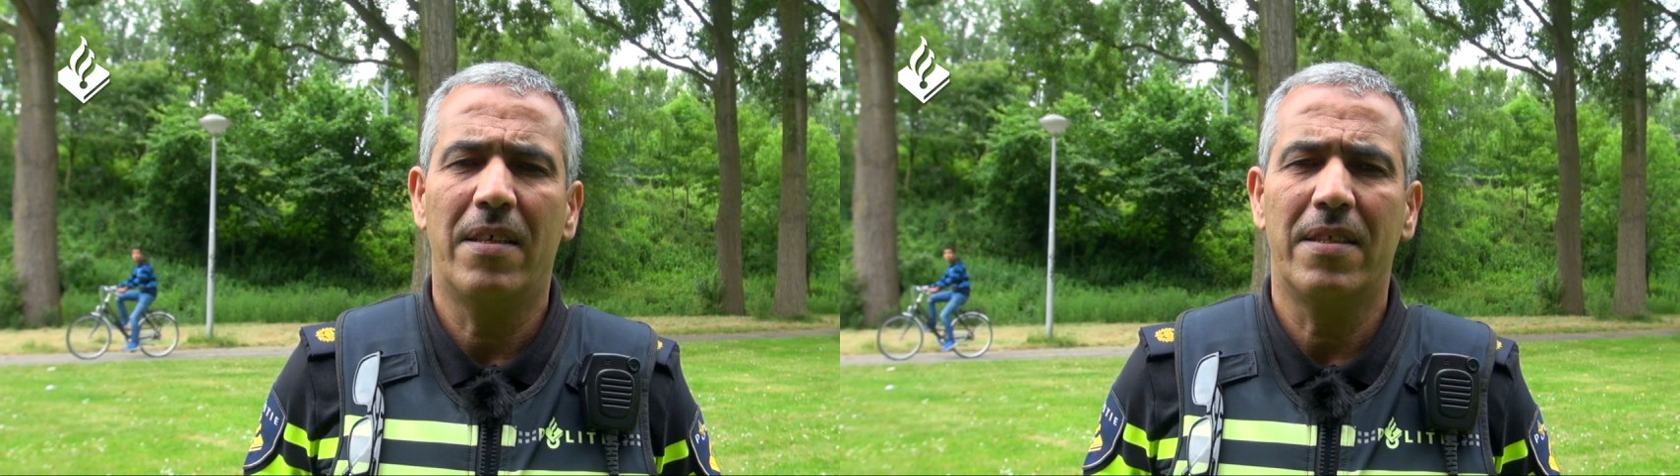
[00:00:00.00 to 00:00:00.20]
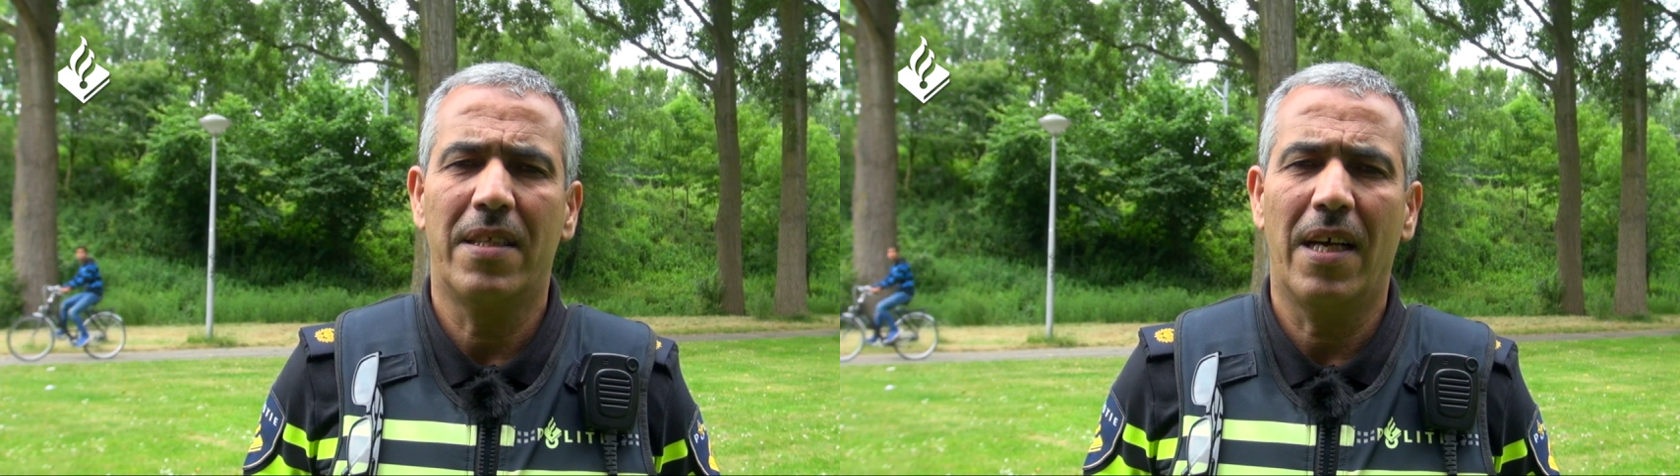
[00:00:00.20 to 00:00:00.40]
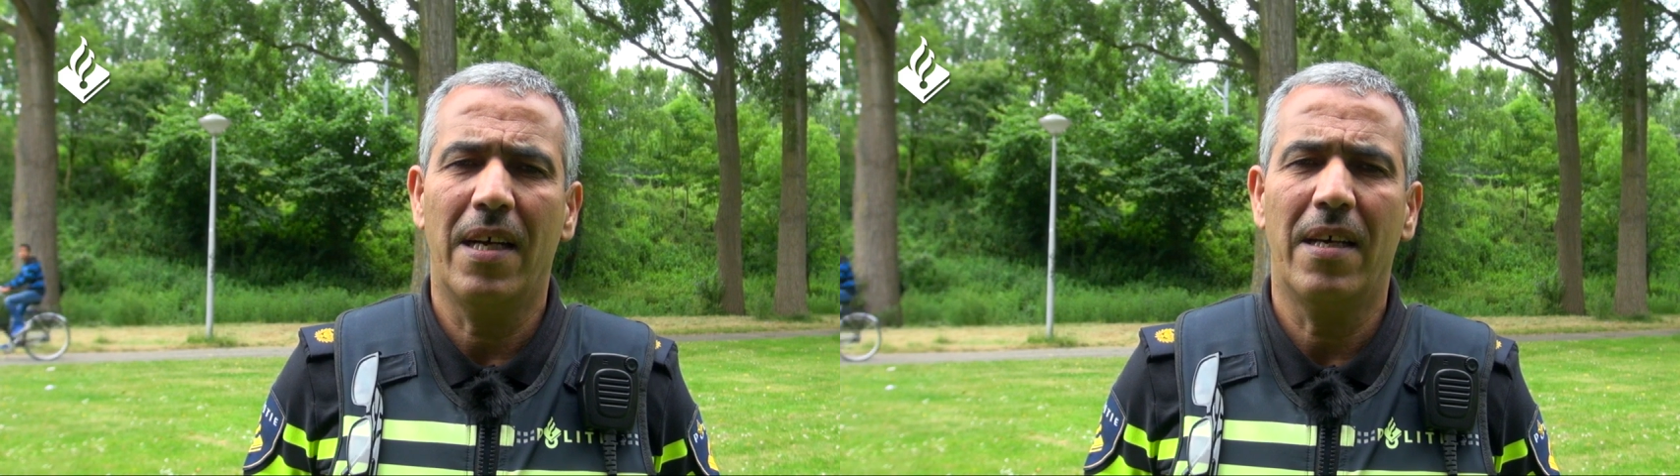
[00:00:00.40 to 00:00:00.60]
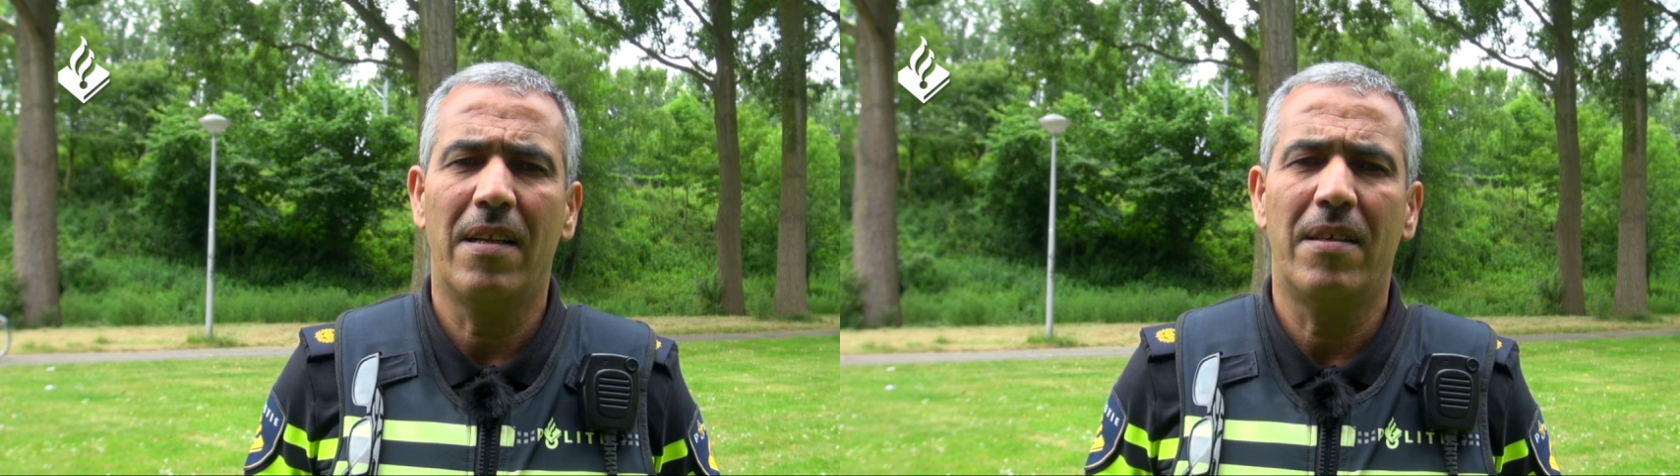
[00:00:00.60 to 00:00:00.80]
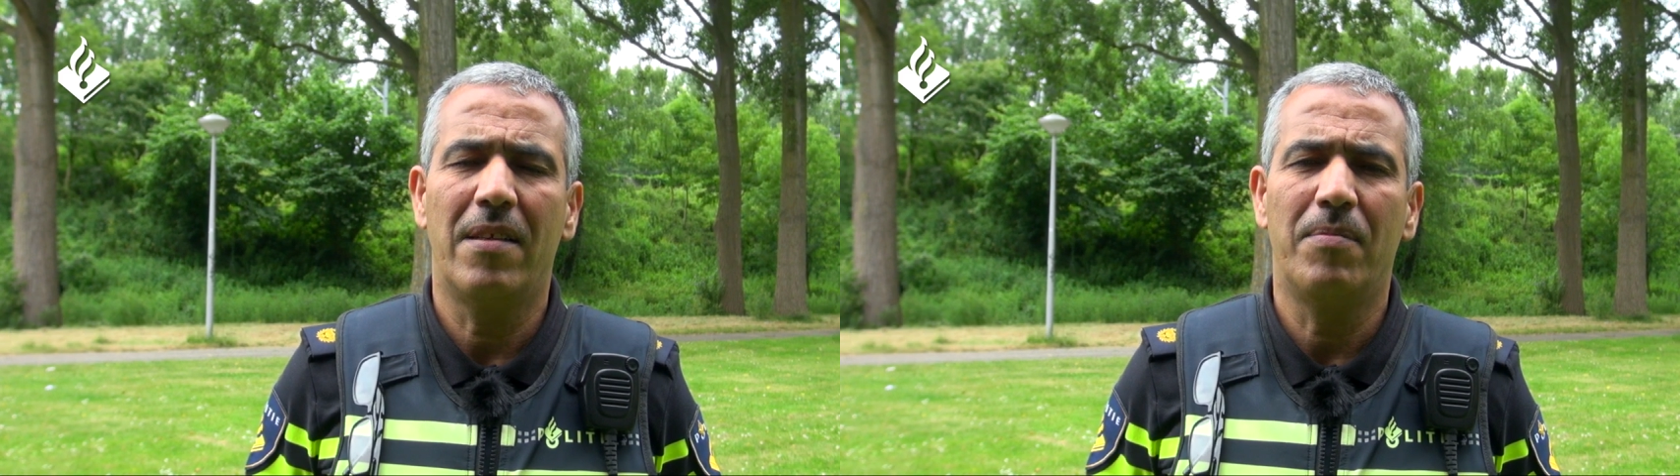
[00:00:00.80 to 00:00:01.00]

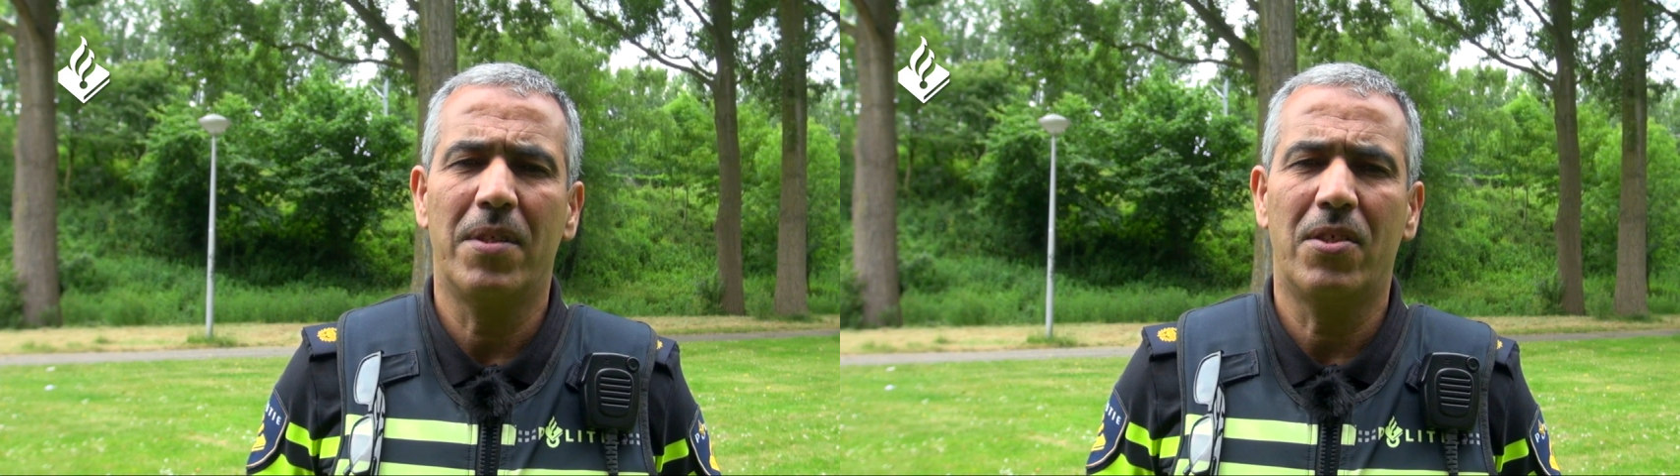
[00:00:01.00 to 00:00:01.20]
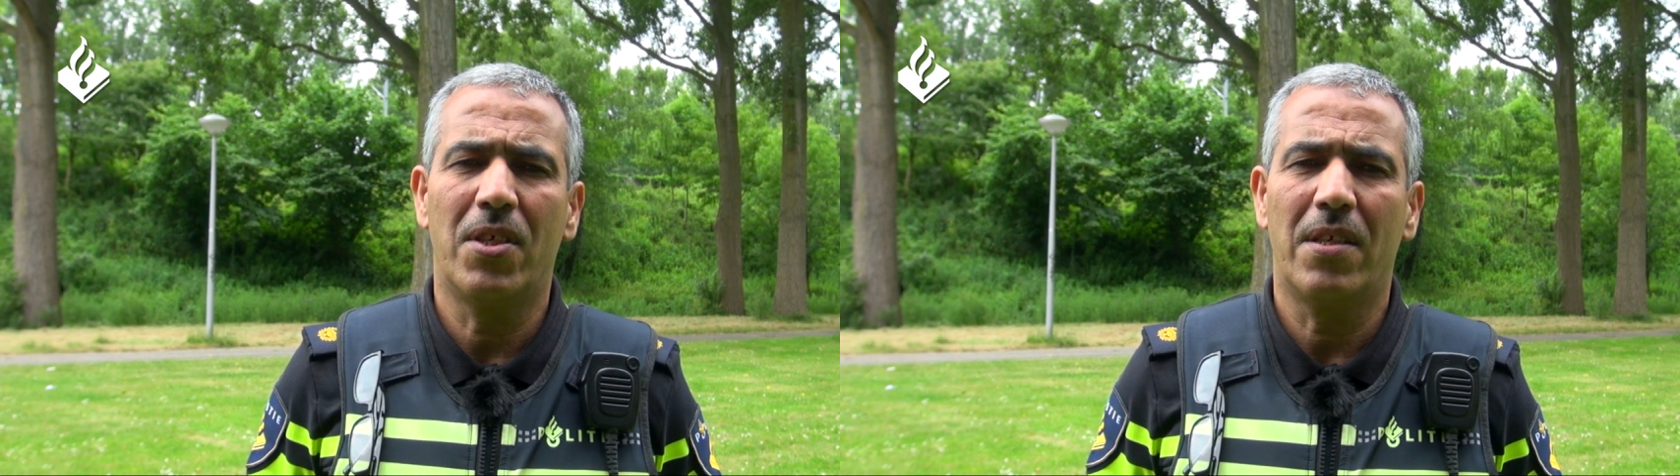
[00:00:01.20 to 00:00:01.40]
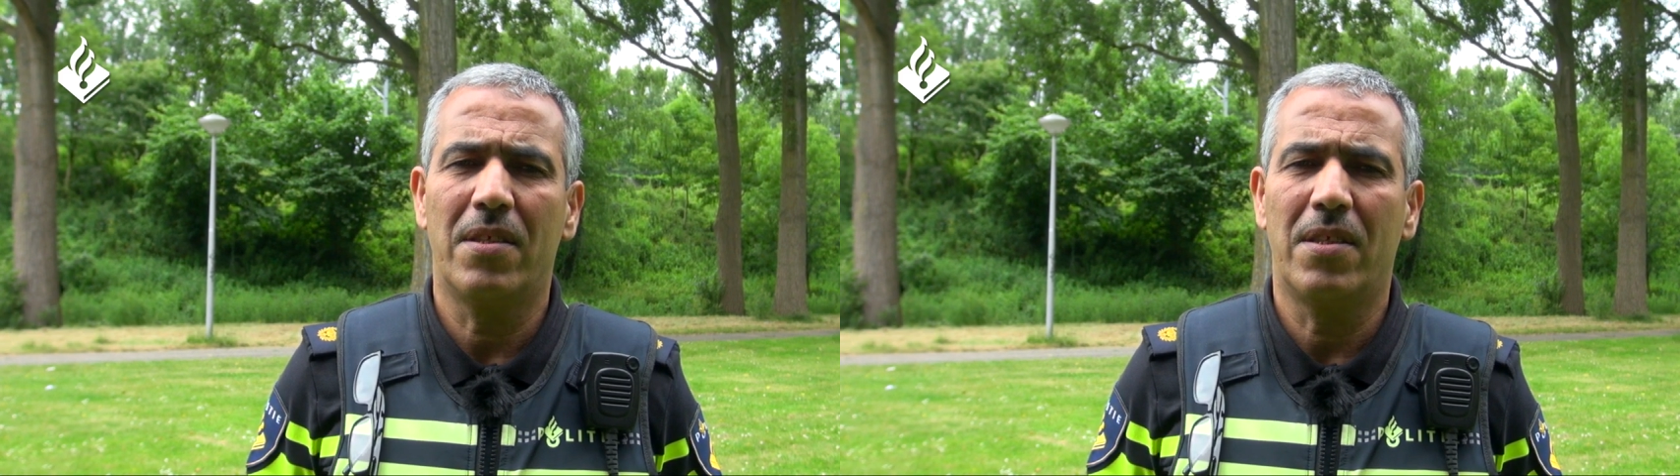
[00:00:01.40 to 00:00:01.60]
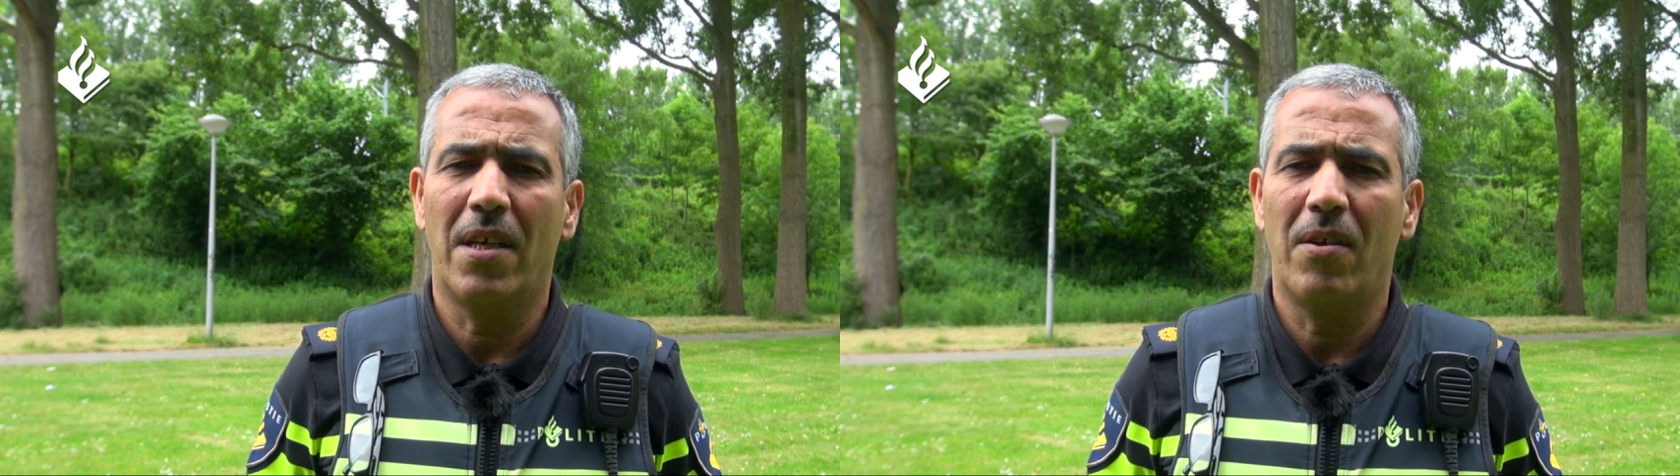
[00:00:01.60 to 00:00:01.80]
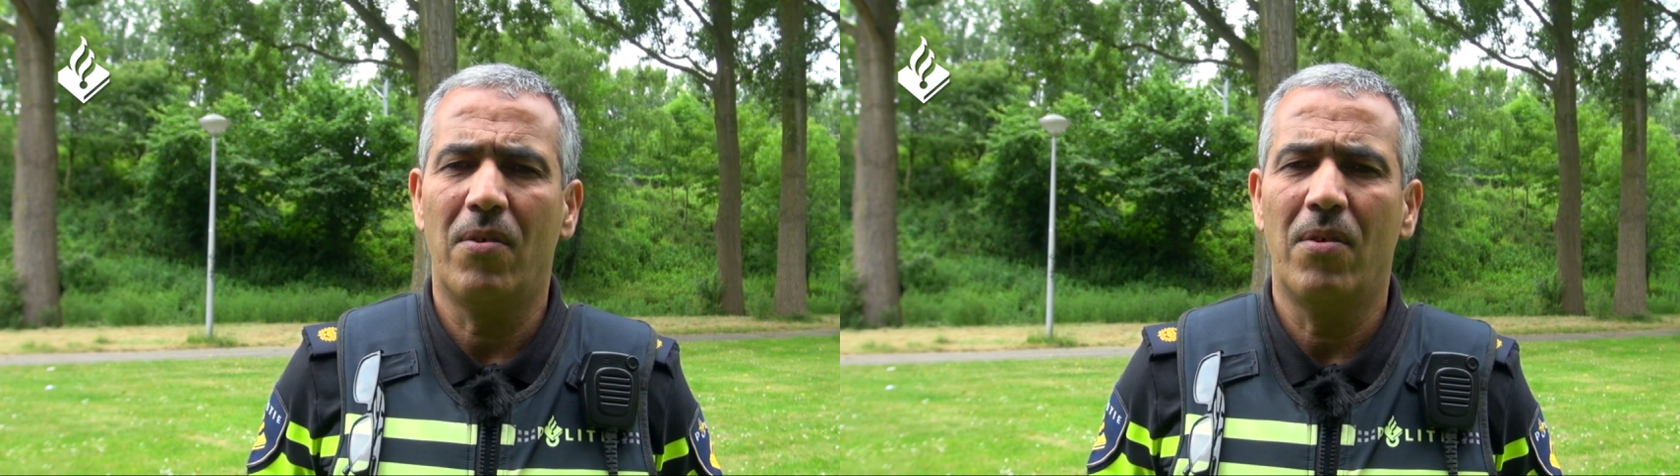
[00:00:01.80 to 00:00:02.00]
داخل المتجر
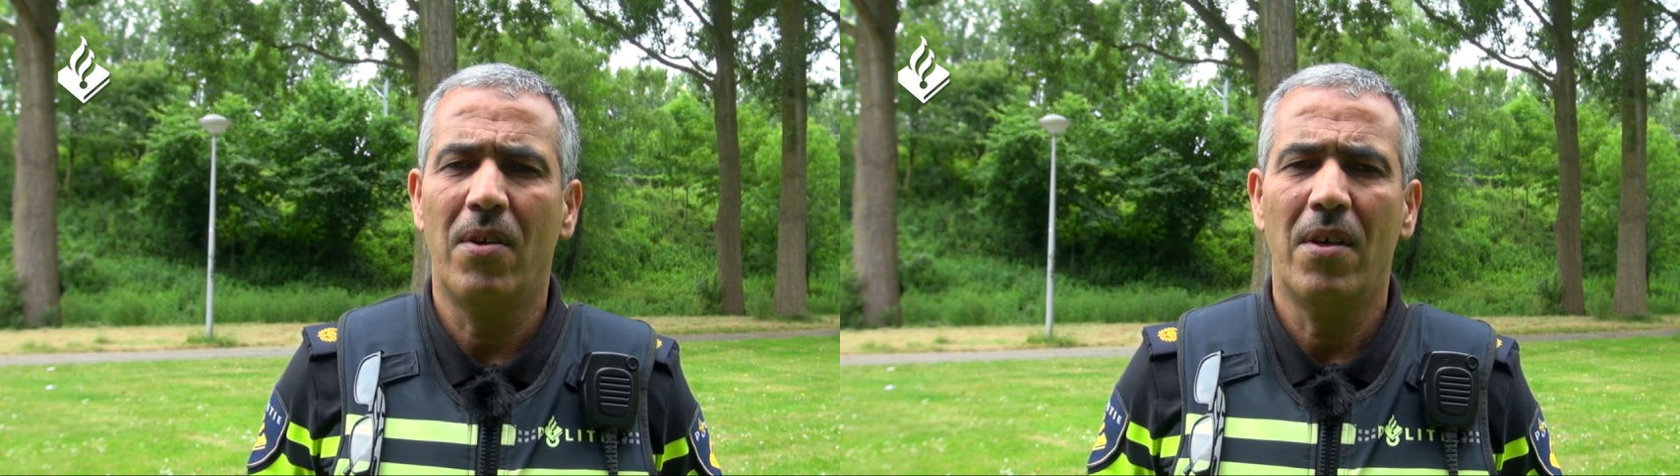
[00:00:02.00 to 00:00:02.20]
ديالو